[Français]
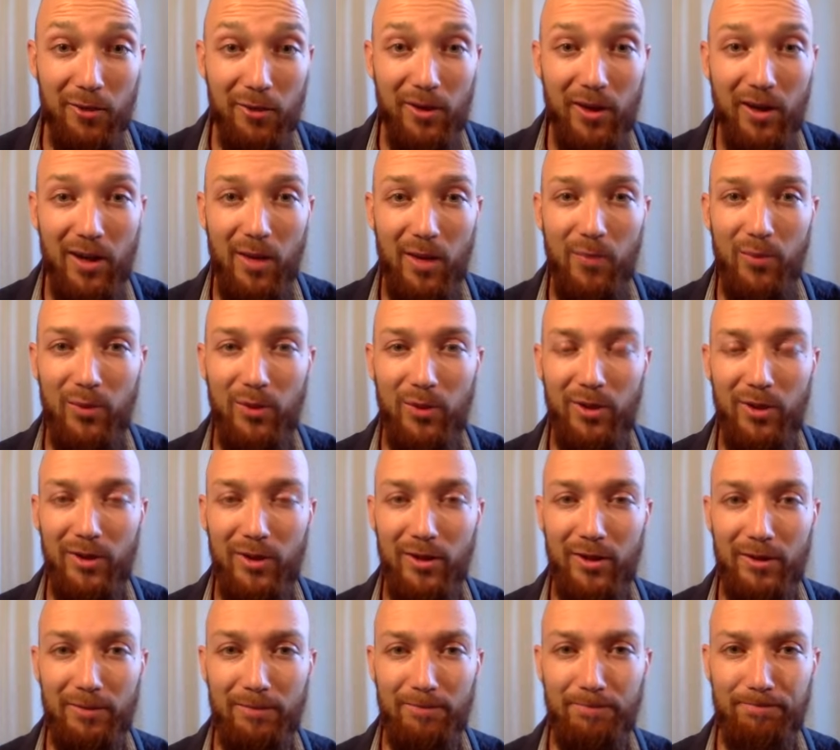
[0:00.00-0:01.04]
on est là pour,
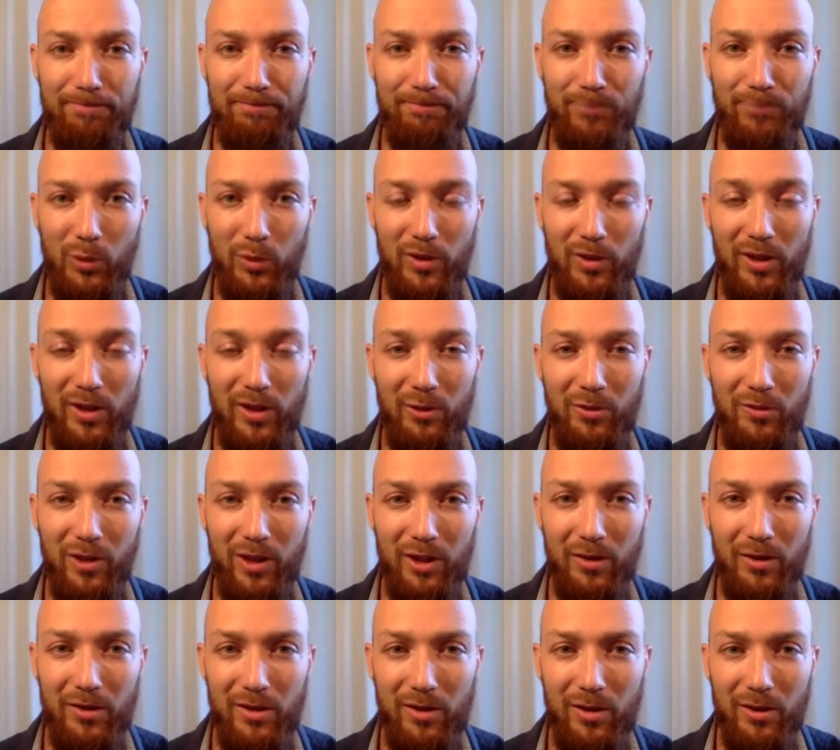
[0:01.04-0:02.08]
pour
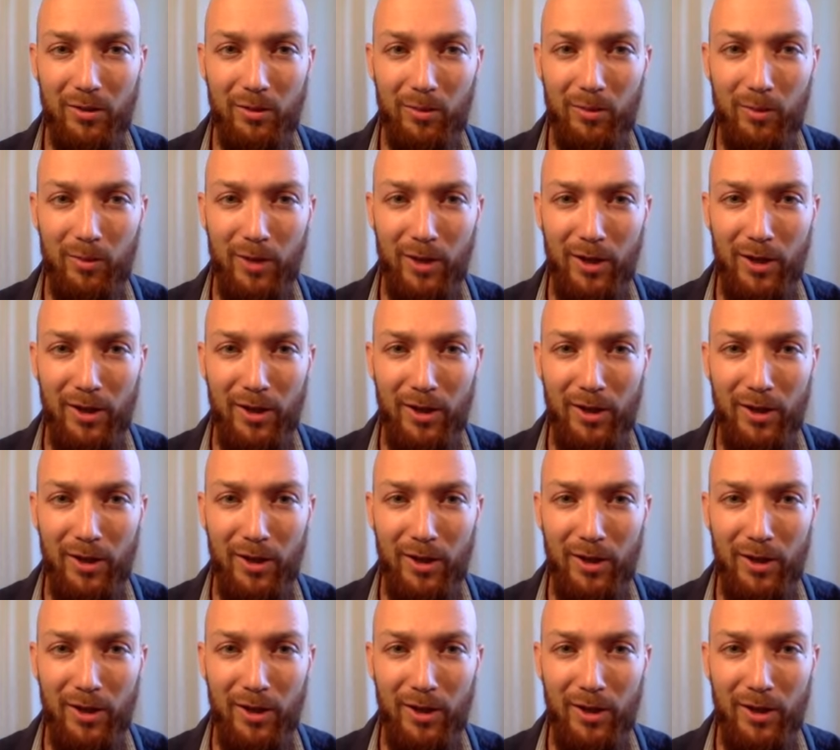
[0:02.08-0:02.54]
découvrir ensemble